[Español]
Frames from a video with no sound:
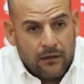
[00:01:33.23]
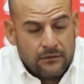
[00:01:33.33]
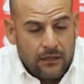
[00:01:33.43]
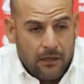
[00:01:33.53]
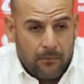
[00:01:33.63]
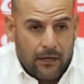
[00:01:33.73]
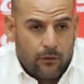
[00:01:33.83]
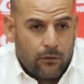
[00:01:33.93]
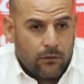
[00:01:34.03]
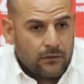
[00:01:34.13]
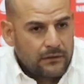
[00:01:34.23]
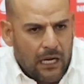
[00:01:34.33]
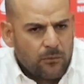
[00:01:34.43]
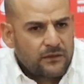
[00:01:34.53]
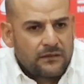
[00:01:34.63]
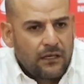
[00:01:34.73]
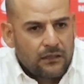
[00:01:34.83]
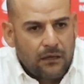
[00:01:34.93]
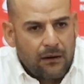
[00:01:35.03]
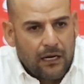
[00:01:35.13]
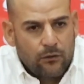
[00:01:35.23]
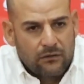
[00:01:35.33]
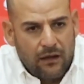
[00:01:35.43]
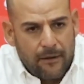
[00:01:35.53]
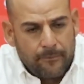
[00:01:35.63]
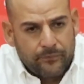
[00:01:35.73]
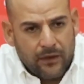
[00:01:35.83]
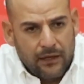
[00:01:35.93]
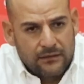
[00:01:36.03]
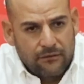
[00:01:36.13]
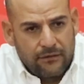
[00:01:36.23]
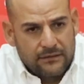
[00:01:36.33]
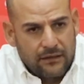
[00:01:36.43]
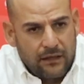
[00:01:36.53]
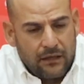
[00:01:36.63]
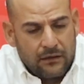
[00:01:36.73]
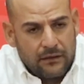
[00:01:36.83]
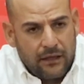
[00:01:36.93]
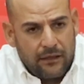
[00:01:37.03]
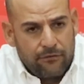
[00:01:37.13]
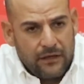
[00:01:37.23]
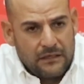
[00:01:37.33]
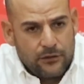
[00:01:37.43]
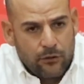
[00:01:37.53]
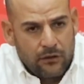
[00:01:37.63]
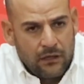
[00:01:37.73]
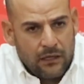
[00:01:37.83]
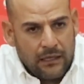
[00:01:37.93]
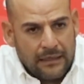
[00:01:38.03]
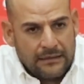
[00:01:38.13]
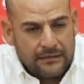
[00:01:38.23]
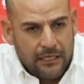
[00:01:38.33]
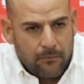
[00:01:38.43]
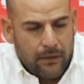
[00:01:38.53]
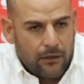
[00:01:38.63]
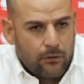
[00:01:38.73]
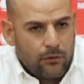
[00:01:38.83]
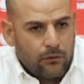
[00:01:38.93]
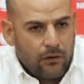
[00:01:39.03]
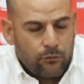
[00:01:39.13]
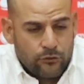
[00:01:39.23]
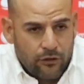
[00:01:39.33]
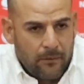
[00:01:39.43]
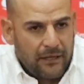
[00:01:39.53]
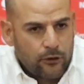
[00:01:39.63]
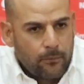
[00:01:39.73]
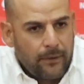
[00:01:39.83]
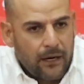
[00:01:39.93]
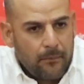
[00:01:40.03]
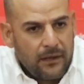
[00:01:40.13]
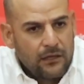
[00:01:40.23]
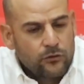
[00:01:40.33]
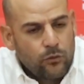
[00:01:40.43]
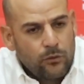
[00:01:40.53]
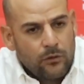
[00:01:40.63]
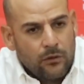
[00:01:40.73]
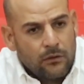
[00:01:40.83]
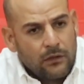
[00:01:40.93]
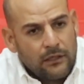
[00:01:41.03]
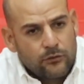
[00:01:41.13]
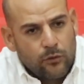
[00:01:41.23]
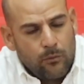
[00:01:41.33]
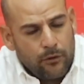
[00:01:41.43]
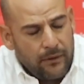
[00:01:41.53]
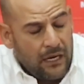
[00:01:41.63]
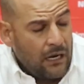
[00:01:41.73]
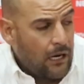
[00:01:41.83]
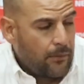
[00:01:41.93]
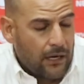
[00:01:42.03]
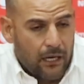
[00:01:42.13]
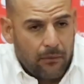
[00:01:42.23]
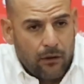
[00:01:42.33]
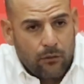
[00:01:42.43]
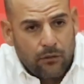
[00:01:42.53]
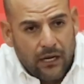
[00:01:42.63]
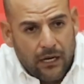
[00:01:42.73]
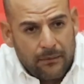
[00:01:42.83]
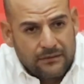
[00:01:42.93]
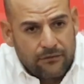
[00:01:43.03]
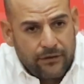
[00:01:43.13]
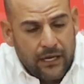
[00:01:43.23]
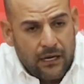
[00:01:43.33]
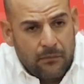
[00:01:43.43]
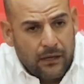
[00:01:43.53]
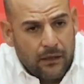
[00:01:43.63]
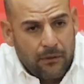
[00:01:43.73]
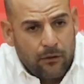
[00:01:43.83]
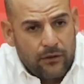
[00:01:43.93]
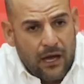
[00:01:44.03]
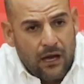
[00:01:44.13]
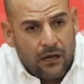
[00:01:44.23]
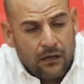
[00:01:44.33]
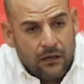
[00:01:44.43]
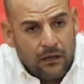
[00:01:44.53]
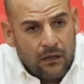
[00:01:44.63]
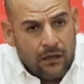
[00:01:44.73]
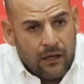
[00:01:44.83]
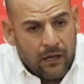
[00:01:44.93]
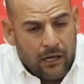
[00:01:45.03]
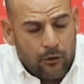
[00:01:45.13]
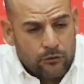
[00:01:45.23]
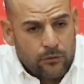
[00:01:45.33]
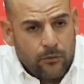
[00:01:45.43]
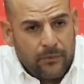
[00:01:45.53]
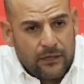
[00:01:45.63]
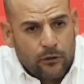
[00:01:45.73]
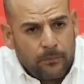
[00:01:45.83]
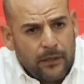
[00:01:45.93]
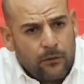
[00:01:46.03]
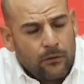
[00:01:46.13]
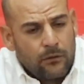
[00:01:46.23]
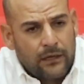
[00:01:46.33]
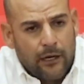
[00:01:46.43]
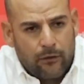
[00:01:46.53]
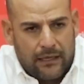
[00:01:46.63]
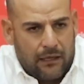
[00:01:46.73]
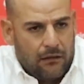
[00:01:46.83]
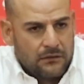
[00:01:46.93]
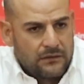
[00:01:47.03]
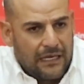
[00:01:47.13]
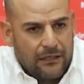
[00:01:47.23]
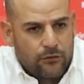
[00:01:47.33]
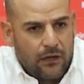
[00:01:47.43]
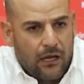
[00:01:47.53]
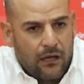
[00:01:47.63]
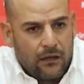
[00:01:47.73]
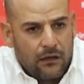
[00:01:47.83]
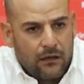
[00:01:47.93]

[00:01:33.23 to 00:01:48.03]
sin embargo tenemos que seguir trabajando esa, esa fase de, de definición, sin embargo el funcionamiento para mí estuvo, estuvo muy bien, habrá que verlo con la cabeza fría, habrá que verlo ya en otro momento, pero creo que se hizo la,